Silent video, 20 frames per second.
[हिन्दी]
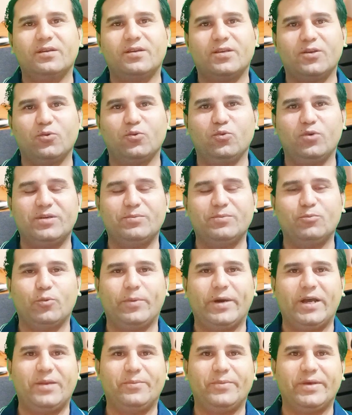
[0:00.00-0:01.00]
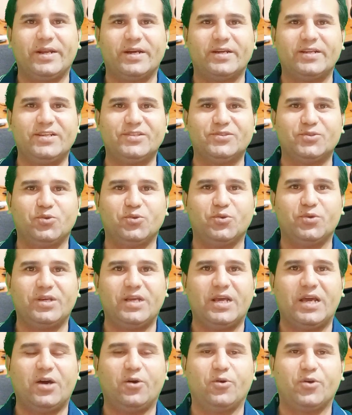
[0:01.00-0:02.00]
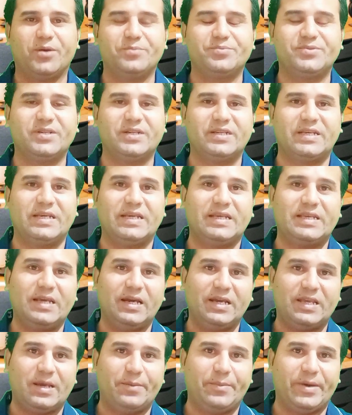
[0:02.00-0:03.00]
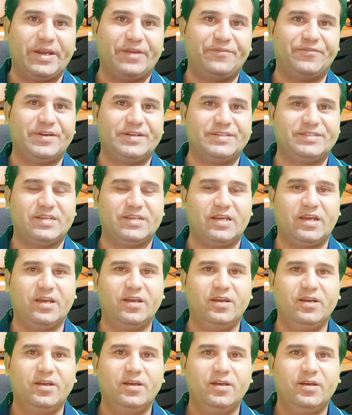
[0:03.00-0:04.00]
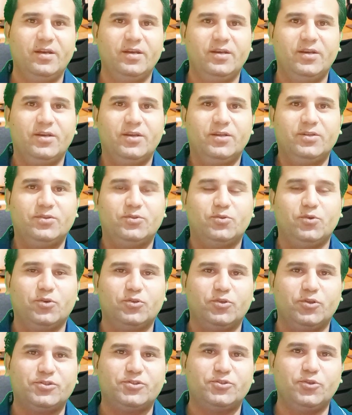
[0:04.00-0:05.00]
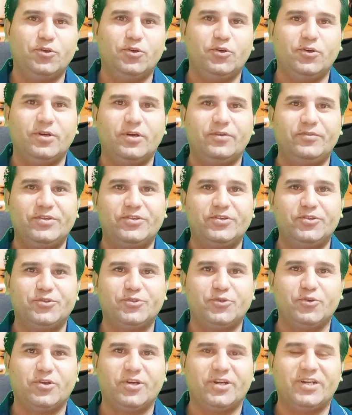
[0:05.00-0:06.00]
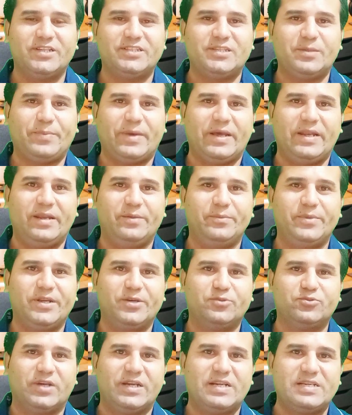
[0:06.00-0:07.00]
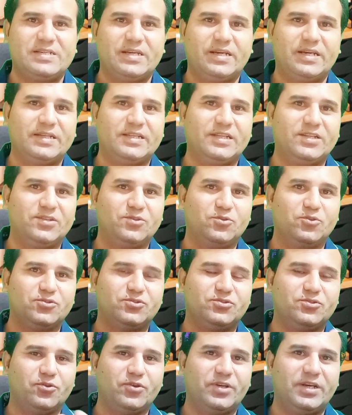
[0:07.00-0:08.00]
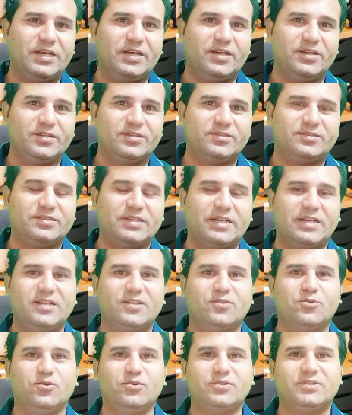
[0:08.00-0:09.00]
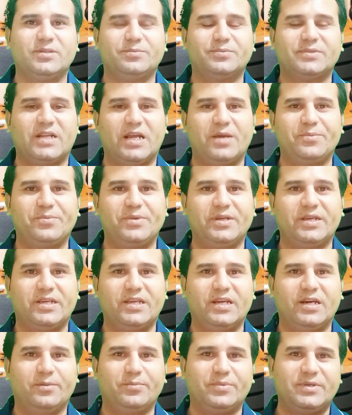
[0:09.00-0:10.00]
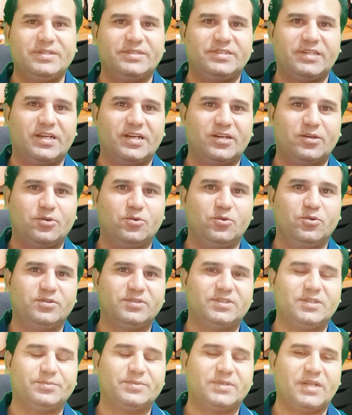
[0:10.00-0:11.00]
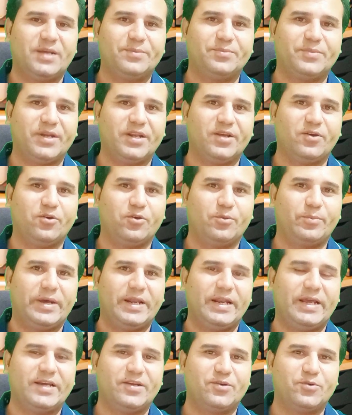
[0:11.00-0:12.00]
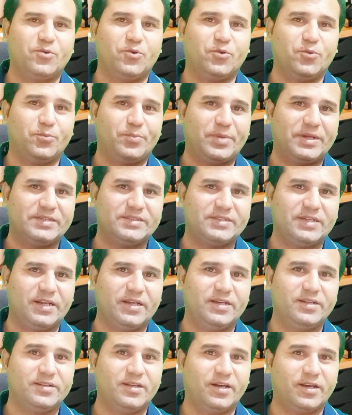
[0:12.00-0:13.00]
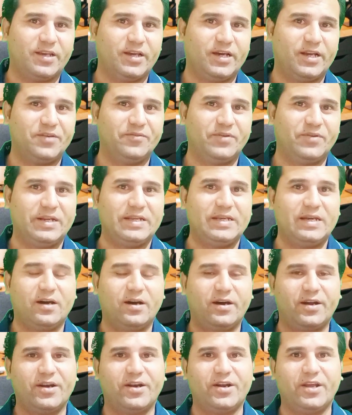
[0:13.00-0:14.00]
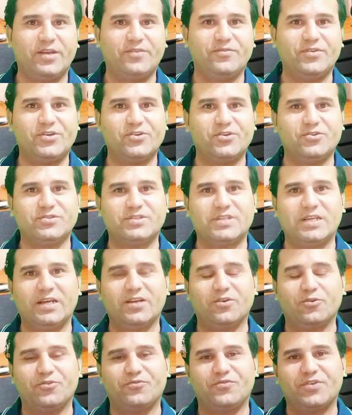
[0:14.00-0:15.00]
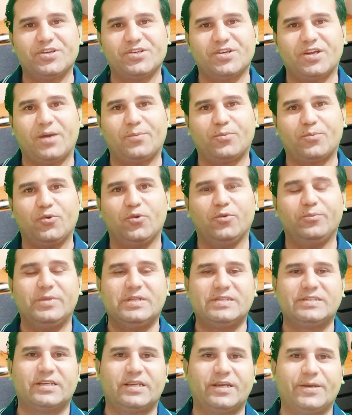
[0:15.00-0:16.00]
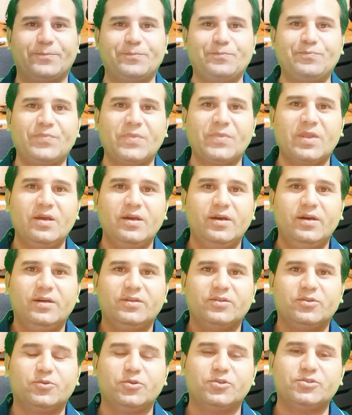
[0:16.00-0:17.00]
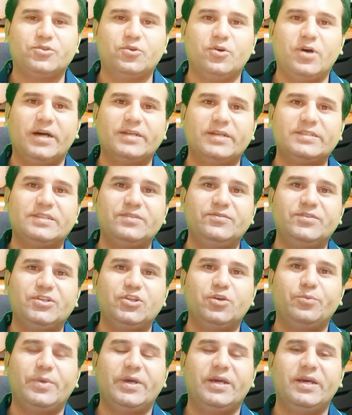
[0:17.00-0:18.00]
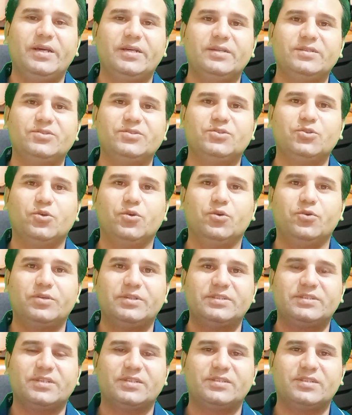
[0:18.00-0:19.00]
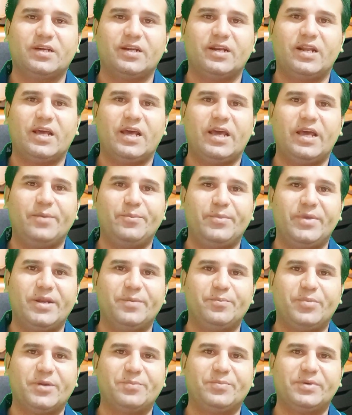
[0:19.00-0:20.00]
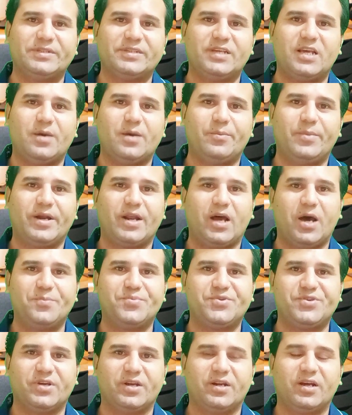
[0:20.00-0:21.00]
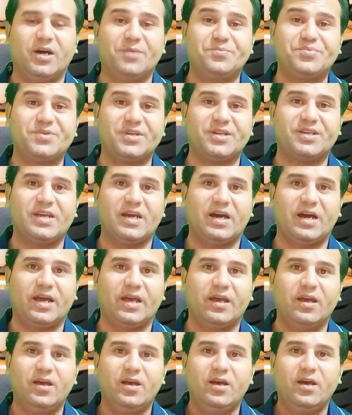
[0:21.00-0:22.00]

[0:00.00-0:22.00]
क्यों मोबाइल में रखना ज़रूरी है और अबशर के क्या क्या बेनिफिट्स हैं तो दोस्तों वीडियो शुरू करने से पहले मेरी गुजारिश है कि दिन दोस्तों ने चैनल को सब्सक्राइब नहीं किया प्लीज़ चैनल को सब्सक्राइब करें और बेल आइकन को प्रेस करें ताकि आने वाली हर नई वीडियोज़ के नोटिफिकेशन आपको मिल सकें तो दोस्तों आज की वीडियो में जो डिस्कस करना है मेन पर्पज़ है हमारा अपशर अपशर क्या है